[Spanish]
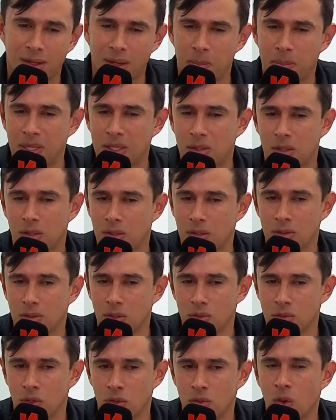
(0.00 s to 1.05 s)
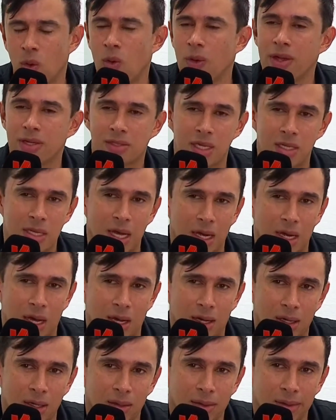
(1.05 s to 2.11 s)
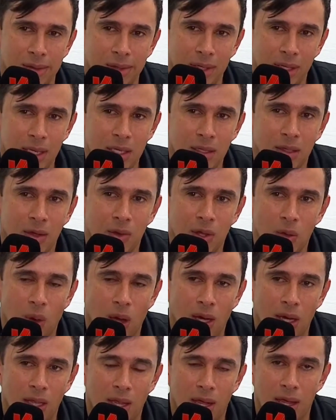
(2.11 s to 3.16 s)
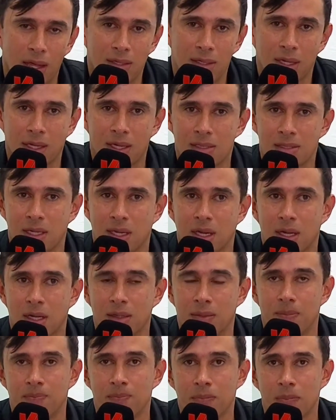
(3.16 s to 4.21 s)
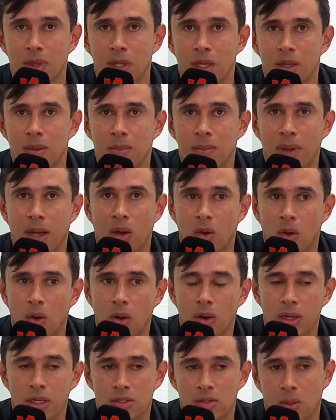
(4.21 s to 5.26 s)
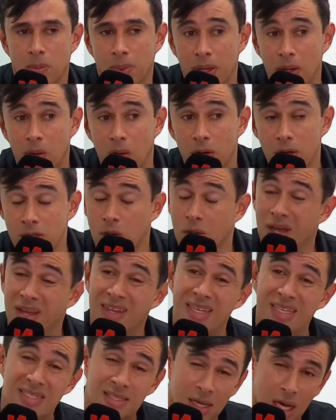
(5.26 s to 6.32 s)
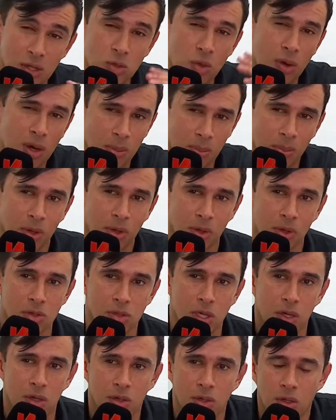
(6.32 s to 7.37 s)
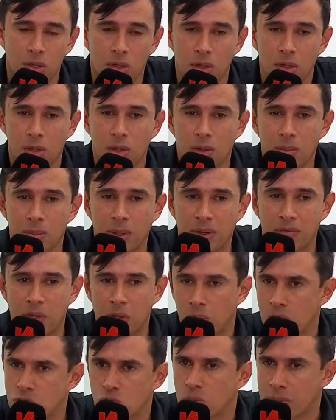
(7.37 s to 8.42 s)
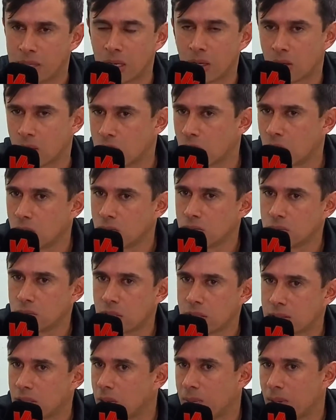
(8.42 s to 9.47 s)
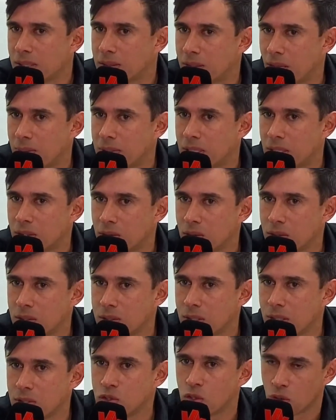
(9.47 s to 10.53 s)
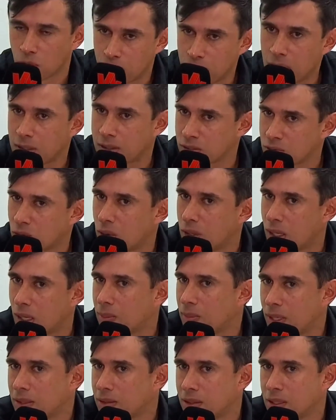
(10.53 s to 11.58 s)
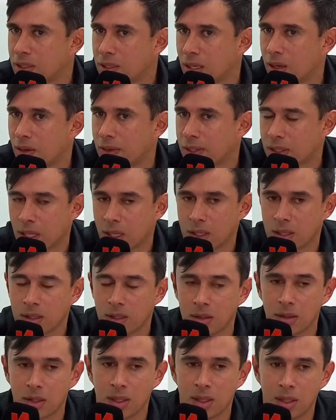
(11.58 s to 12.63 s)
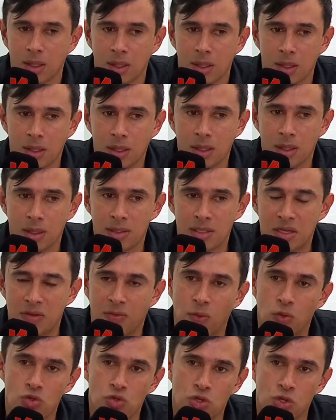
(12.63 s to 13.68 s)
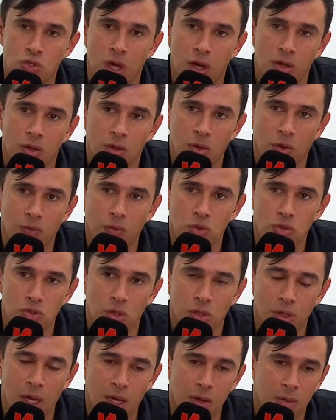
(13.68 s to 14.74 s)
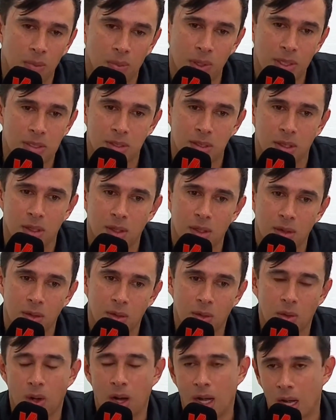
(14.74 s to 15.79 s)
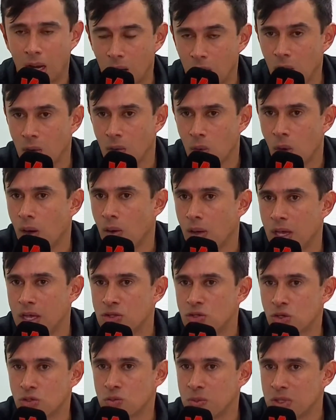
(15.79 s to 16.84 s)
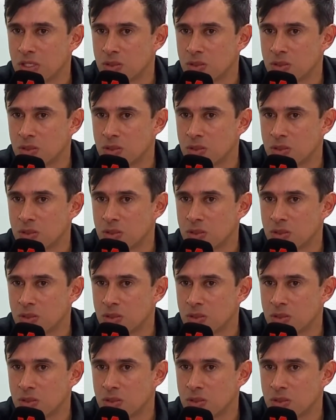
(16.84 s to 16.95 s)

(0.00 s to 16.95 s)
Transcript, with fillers: repito, no, no, voy a señalar individualidades de que sean mejores o peores o que quizás hubieran podido ser o no. Prefiero asumirlo yo, desde el planteamiento, desde yo fui el que escogí la plantilla, la verdad, y, y si funcionaron o no funcionaron, pues ojalá ellos